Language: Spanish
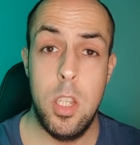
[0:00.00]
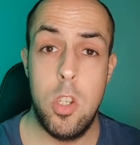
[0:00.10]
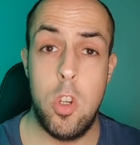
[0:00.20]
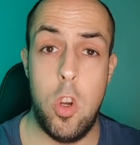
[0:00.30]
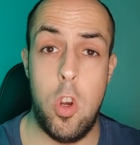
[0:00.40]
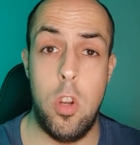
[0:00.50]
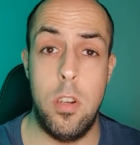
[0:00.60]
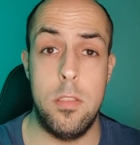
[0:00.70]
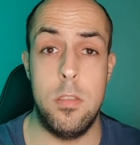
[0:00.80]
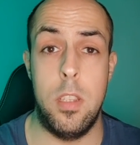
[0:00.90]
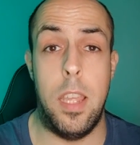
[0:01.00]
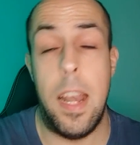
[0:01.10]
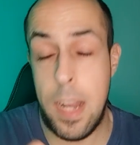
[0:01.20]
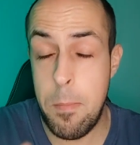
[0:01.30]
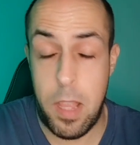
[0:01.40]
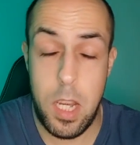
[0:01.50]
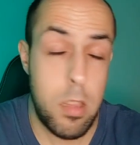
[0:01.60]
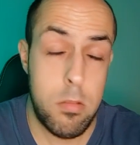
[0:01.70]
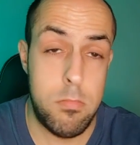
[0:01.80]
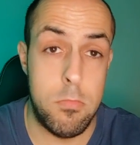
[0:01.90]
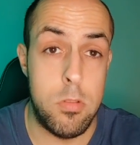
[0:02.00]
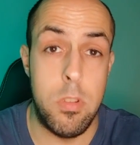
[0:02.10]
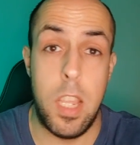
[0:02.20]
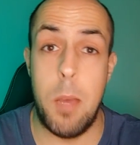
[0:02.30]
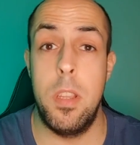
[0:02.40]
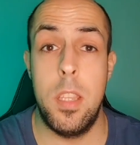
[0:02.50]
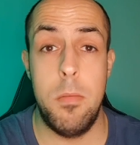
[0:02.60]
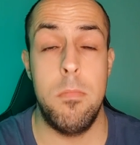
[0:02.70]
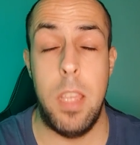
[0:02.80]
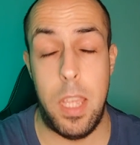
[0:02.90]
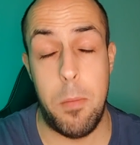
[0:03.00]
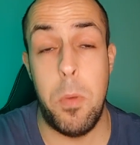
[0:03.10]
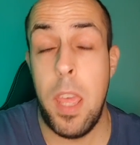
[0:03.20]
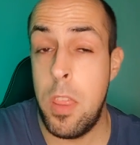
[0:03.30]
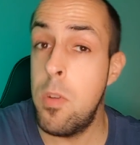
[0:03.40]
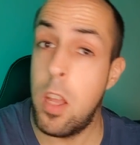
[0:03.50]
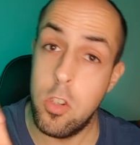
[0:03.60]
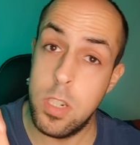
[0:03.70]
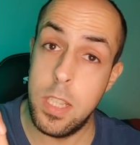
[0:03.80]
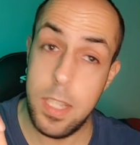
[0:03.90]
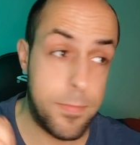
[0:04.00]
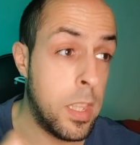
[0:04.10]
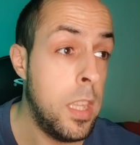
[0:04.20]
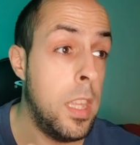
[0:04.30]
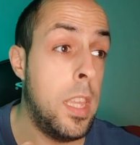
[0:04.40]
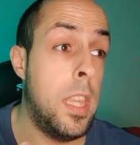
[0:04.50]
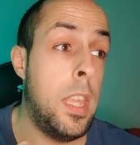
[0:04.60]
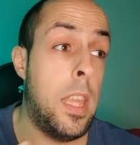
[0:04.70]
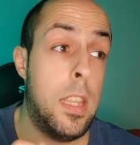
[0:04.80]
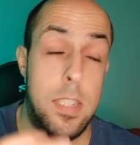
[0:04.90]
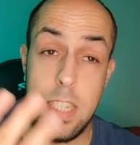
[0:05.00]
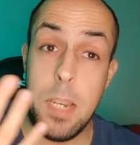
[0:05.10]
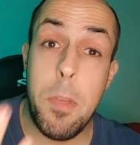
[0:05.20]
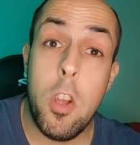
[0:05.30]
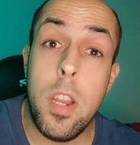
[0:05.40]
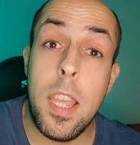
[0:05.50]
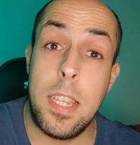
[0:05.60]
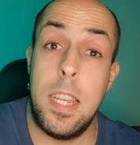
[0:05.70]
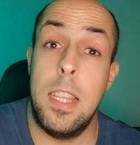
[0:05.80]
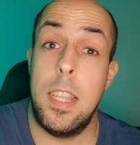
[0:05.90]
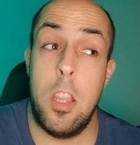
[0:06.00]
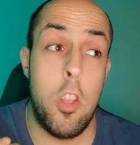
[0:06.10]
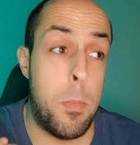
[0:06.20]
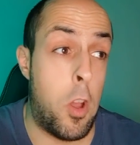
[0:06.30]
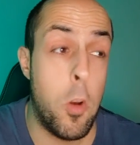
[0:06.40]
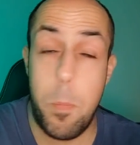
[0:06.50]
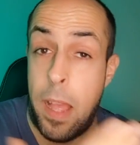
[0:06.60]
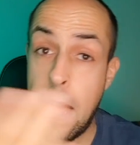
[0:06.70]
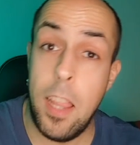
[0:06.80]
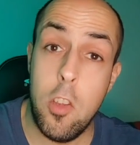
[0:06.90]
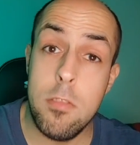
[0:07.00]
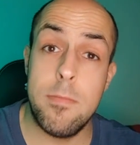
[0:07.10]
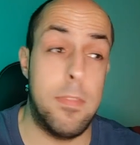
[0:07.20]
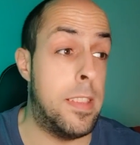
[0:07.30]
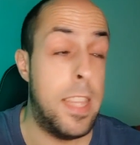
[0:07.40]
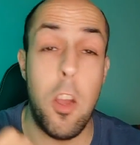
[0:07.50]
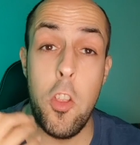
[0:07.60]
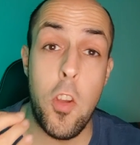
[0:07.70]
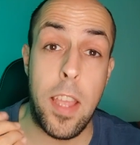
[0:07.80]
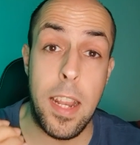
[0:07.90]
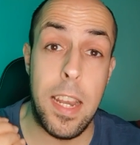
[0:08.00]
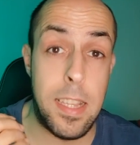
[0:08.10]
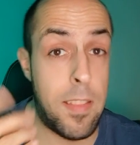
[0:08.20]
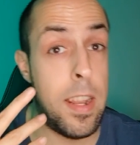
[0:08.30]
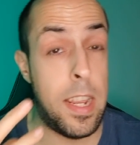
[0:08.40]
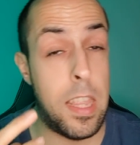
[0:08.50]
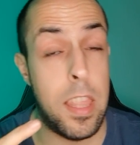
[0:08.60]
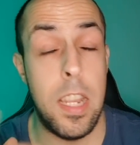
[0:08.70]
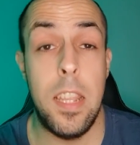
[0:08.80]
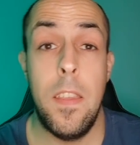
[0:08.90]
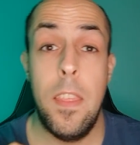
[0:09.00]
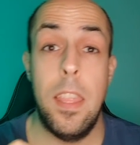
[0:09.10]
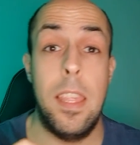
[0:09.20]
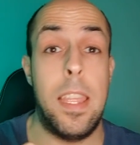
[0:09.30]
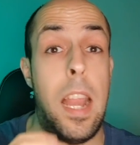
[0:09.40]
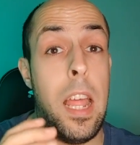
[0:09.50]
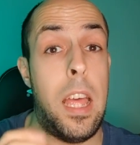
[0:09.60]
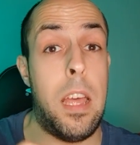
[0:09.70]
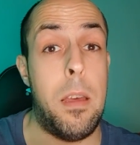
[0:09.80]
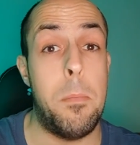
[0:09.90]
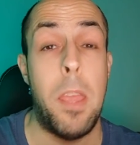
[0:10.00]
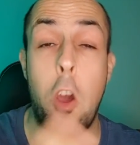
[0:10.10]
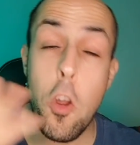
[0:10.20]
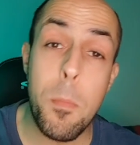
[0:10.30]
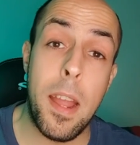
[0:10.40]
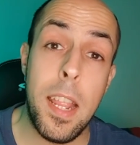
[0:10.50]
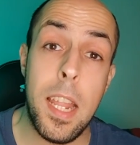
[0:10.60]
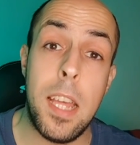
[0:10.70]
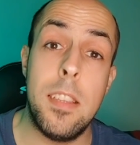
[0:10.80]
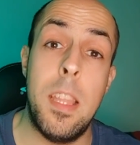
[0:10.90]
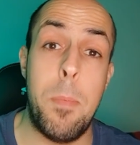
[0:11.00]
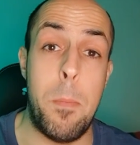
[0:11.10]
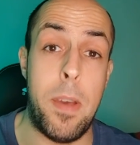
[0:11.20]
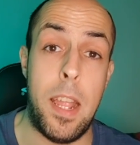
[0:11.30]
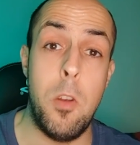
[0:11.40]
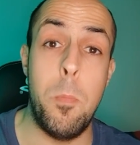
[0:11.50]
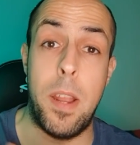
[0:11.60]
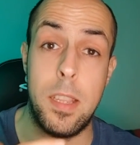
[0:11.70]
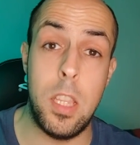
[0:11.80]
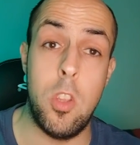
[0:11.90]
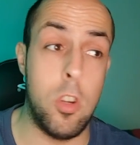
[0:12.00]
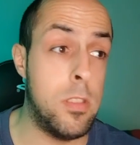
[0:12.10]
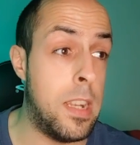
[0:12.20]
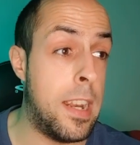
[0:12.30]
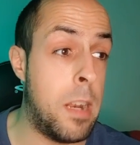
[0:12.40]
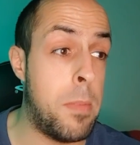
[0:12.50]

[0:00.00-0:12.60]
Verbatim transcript: con eh, el Real Madrid únicamente, eh, voy a decir una cosita. Simeone, que es el entrenador mejor pagado, digo yo que alguien le tendrá que decir que la mejor manera de preparar un partido contra el Real